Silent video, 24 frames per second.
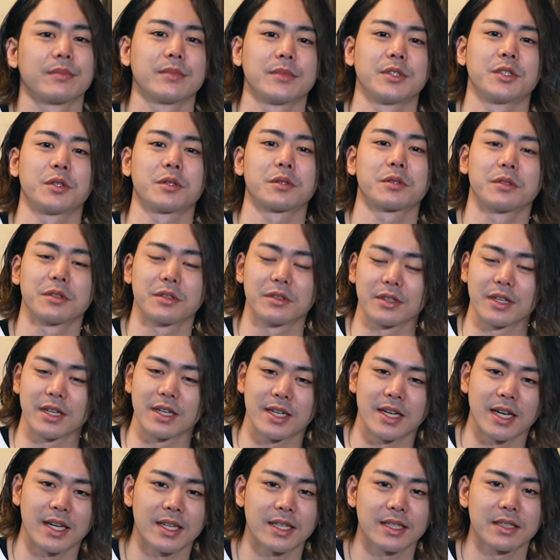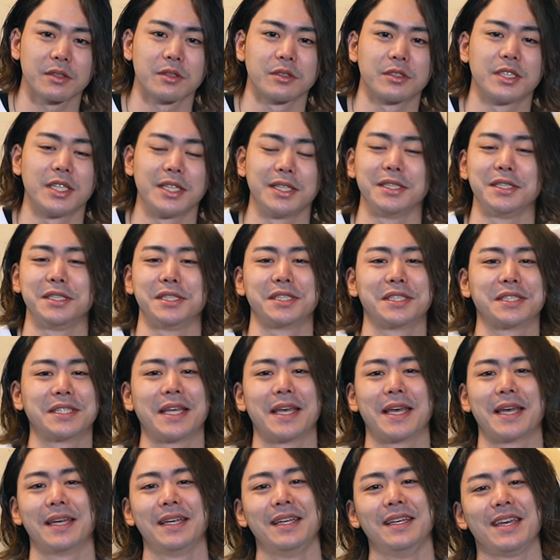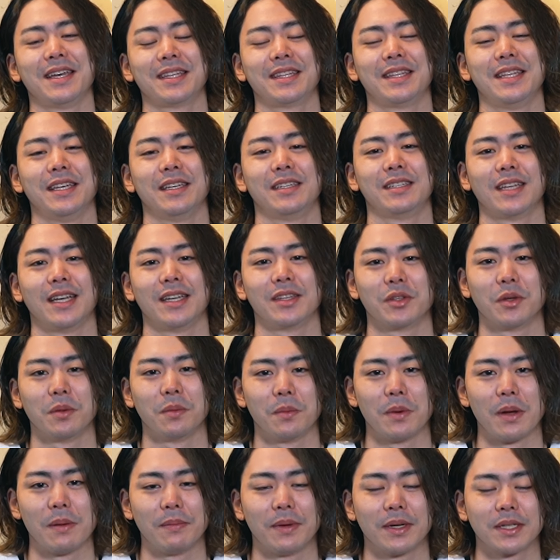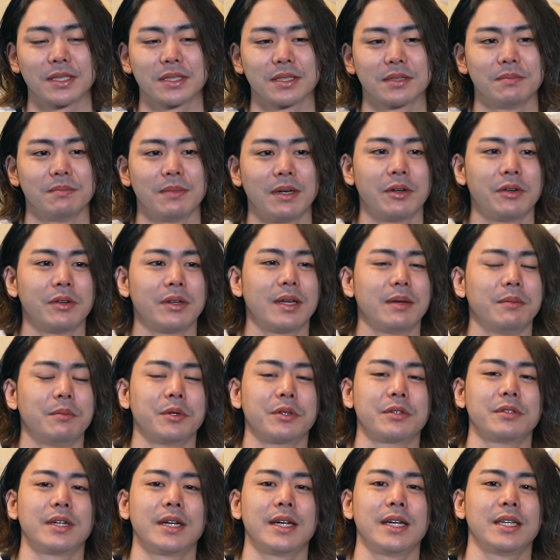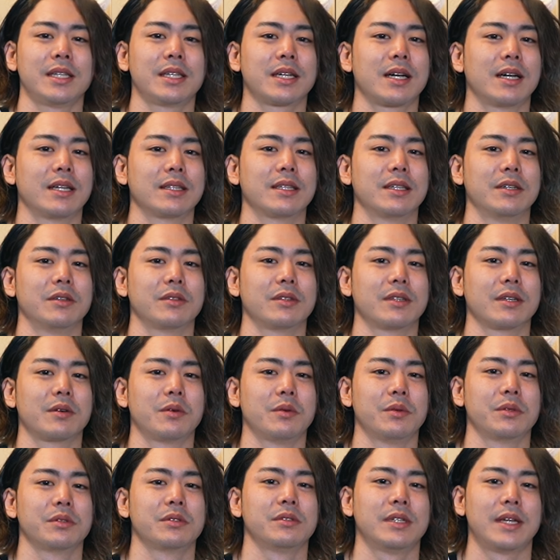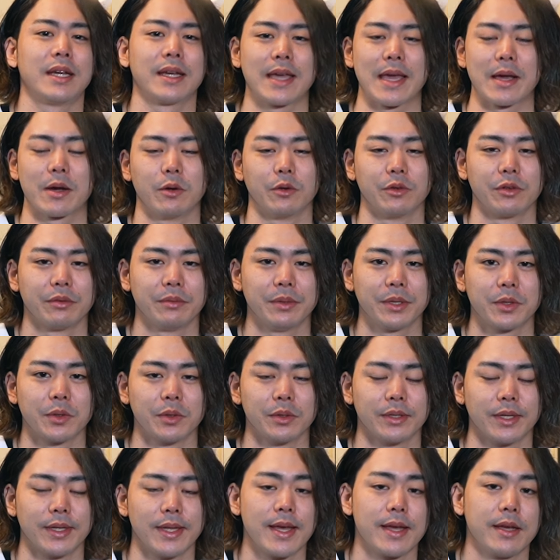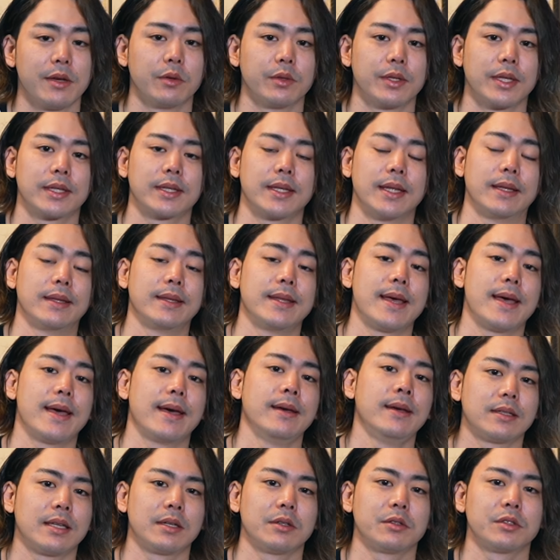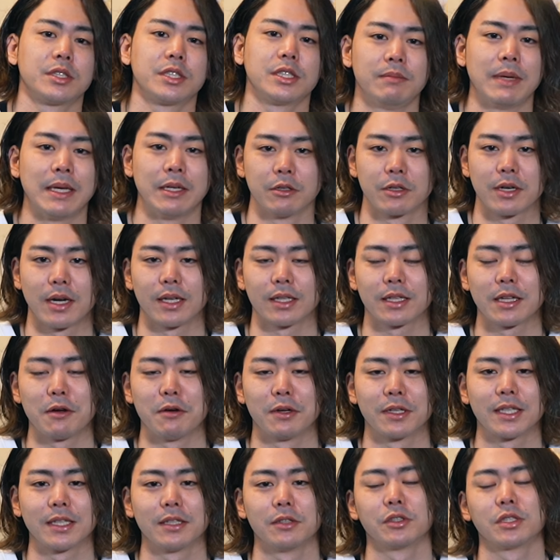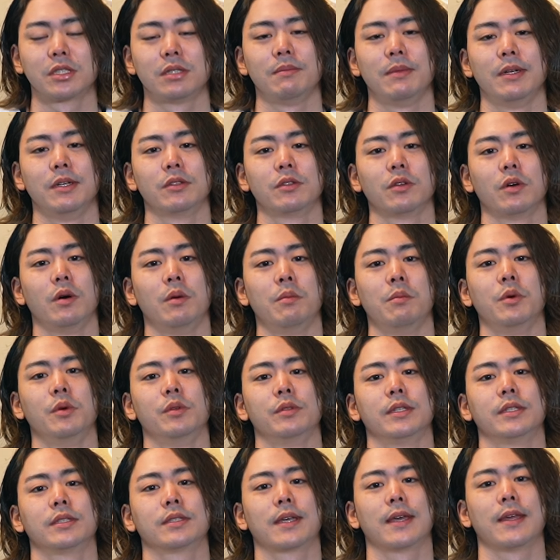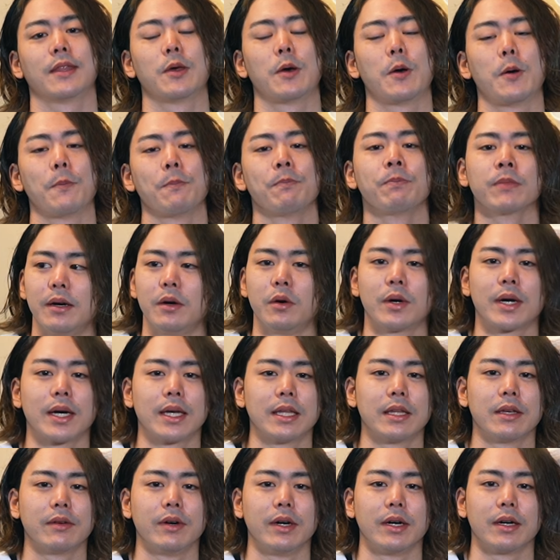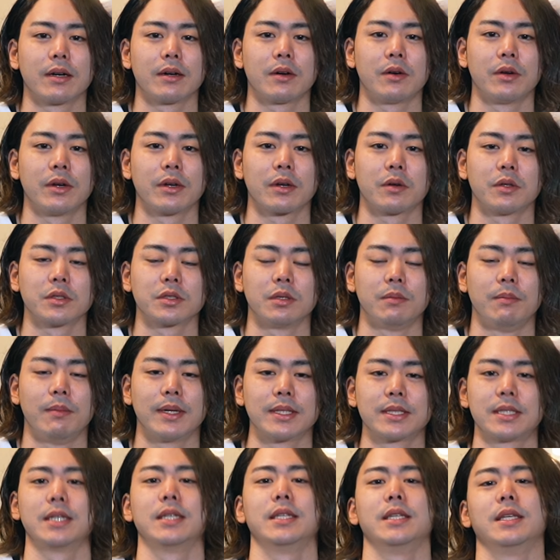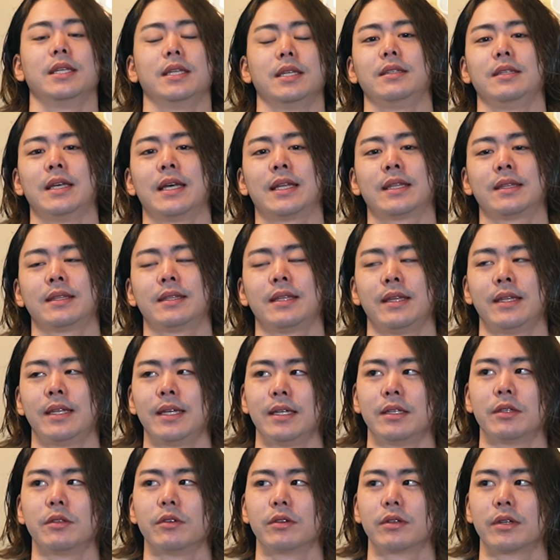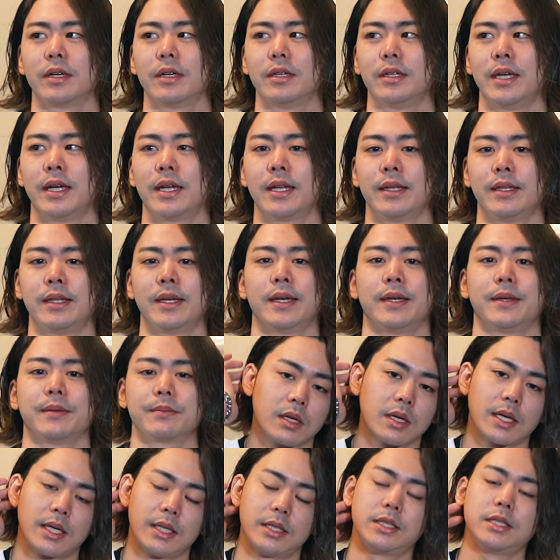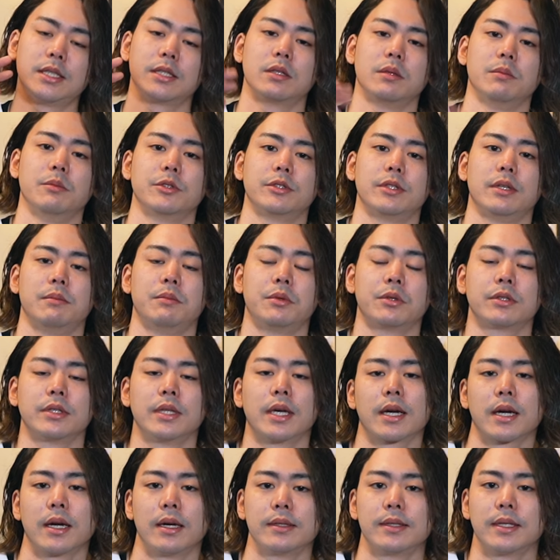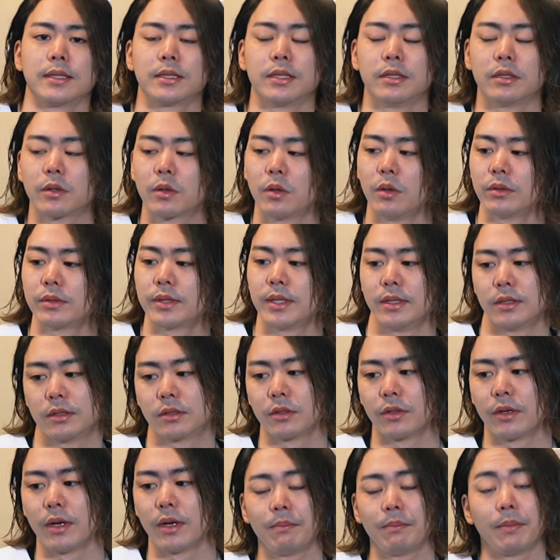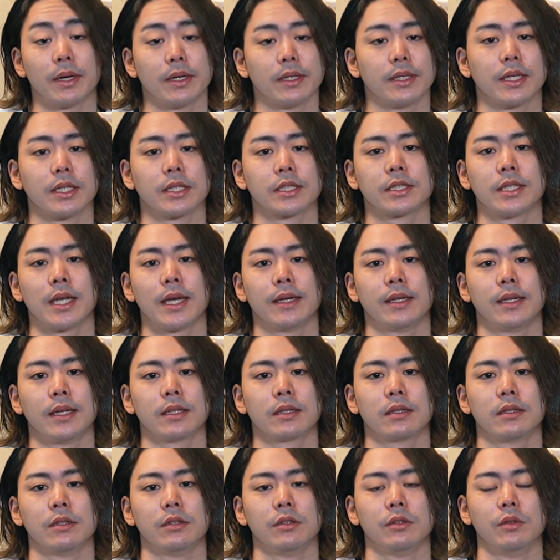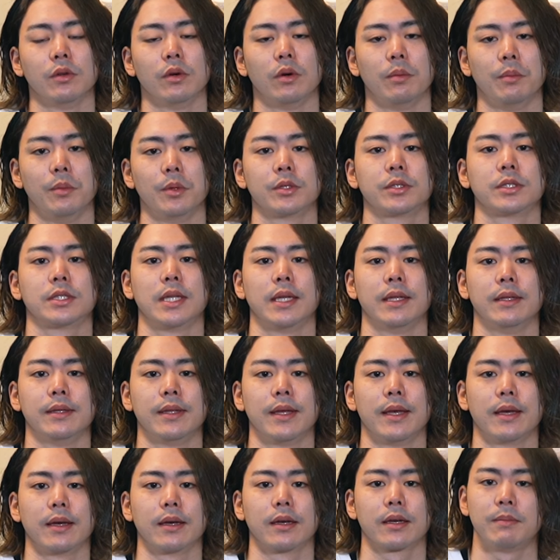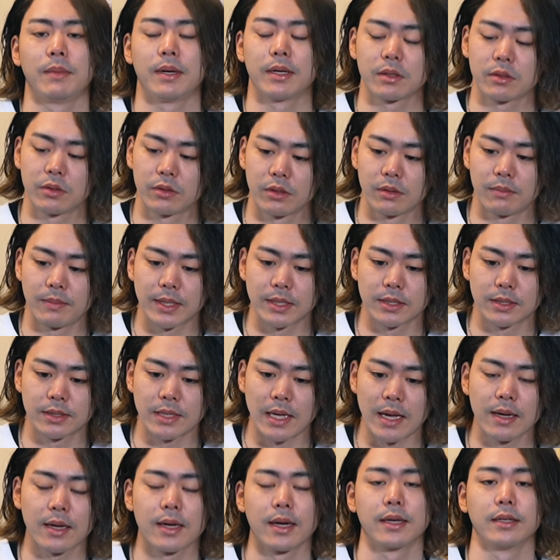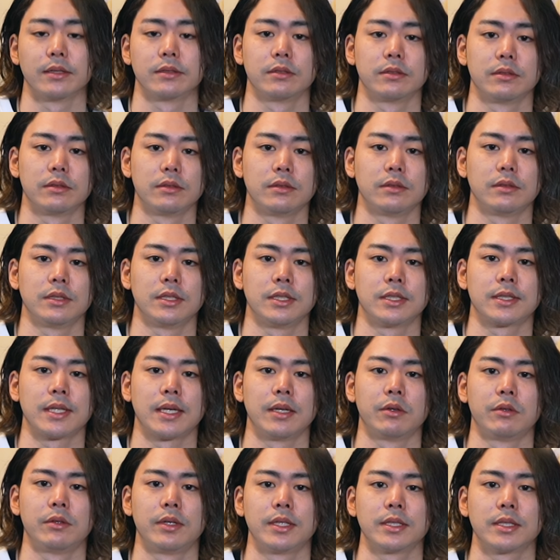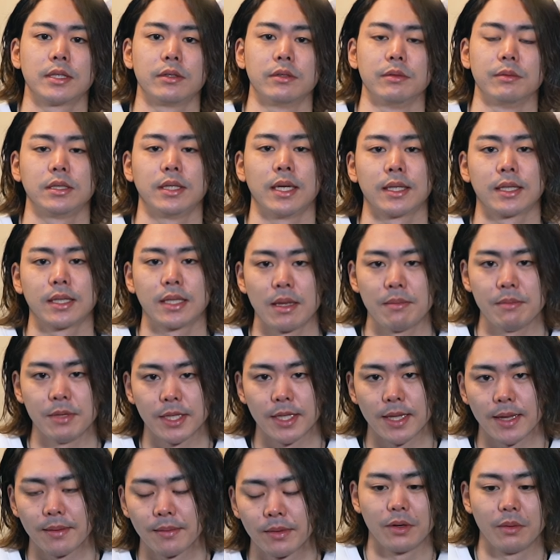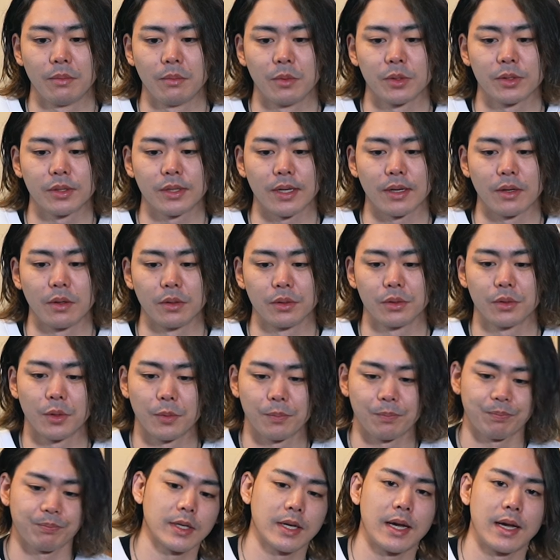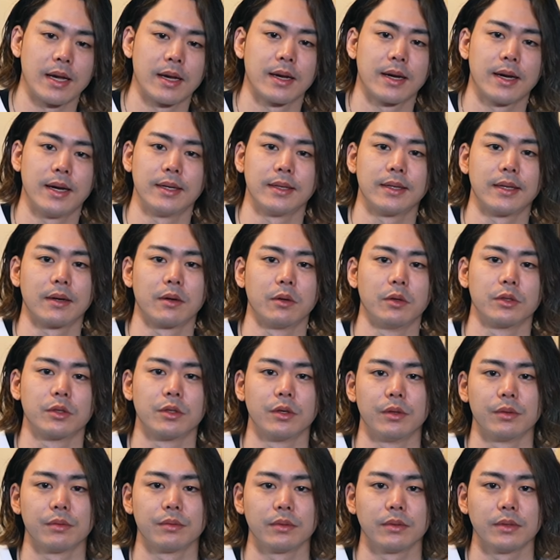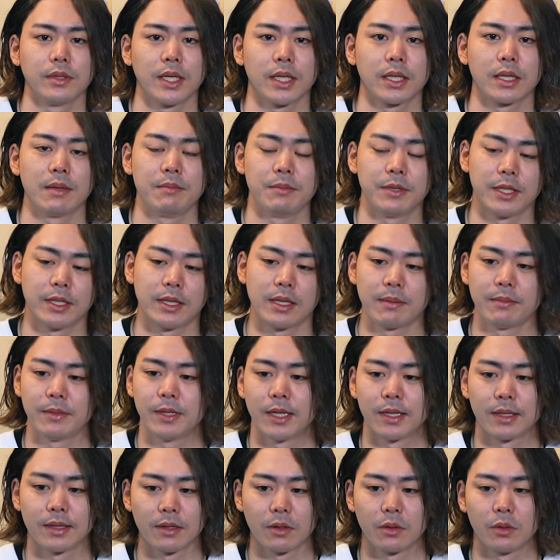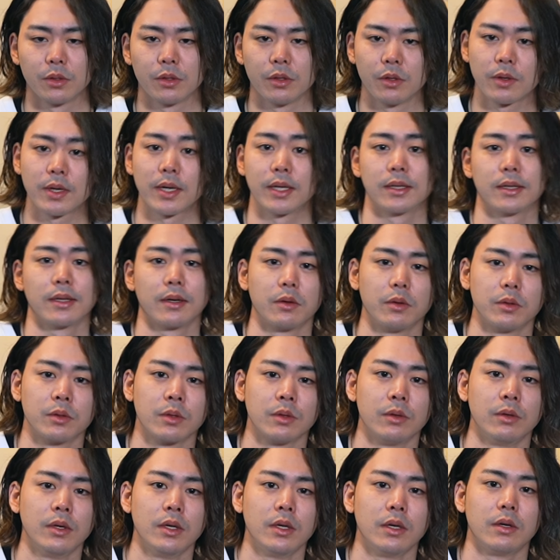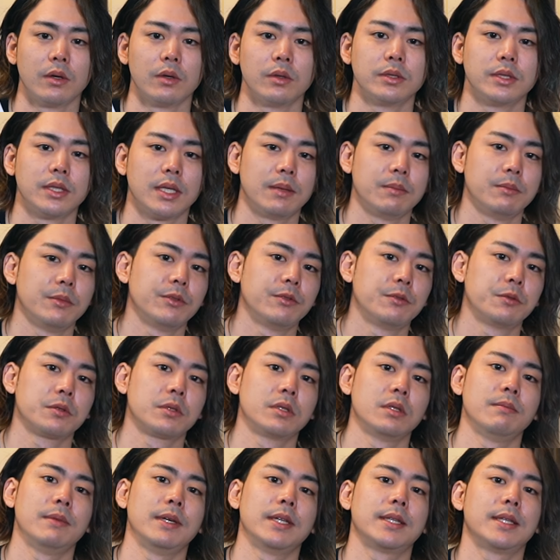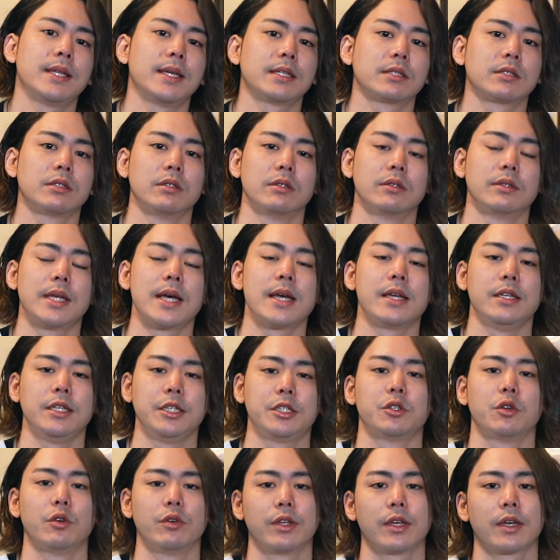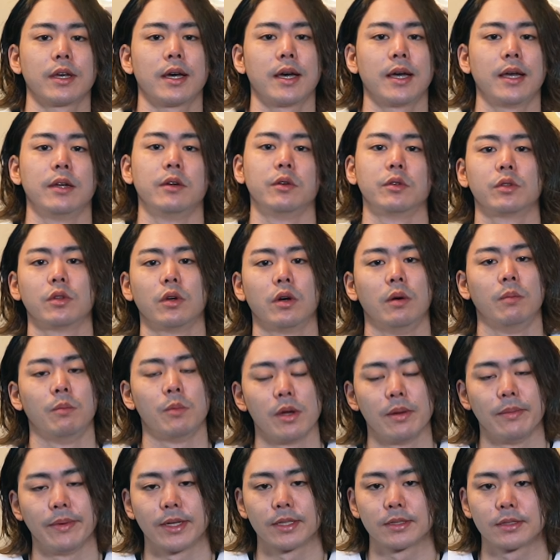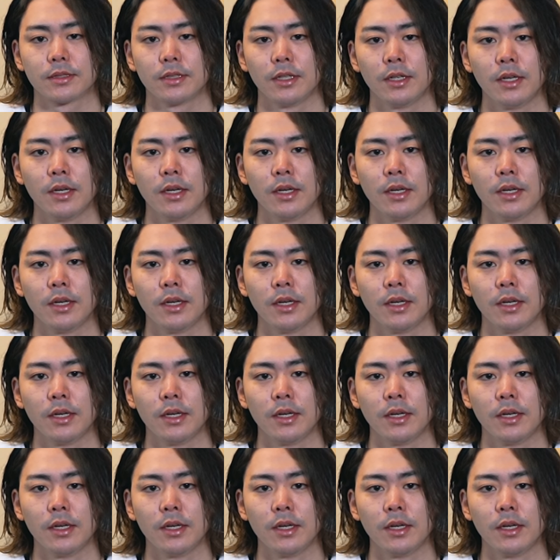ちょっとっていうかガラッとチェンジしてやっていきたいと思います。まあ本来僕がやりたかったのってこのぐらい結構踏み込んだ内容だったんで楽しめる方は楽しめると思うんですけど他ではこれこそまさにやってないというかやれない感じだと思うんですよね。僕だから出せるコンテンツぱり出したいなっていうのを思ってたんでまあこのまず3ヶ月実際オンラインサロンやってみて思ったこと、考えたことやってみてダメだったこと良かったことを全部含めてその第2章に入ろうと思います